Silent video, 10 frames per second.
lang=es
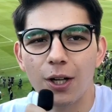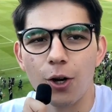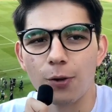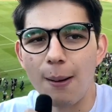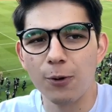
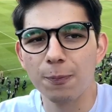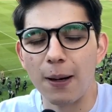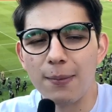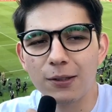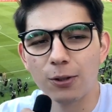nos vamos para
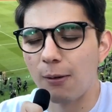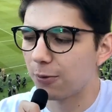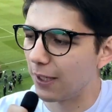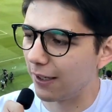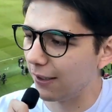el metro, nos
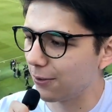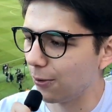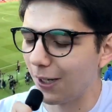vamos de regreso.